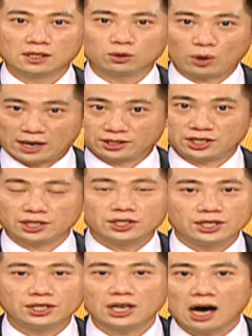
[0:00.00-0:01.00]
短期
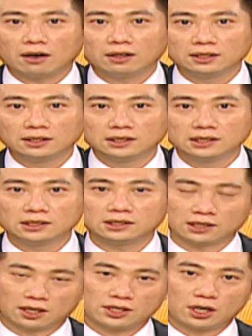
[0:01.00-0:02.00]
绩效，
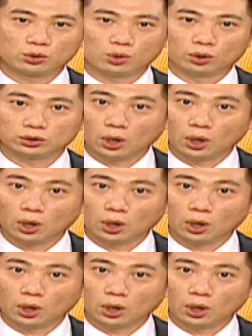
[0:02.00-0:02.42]
这个叫做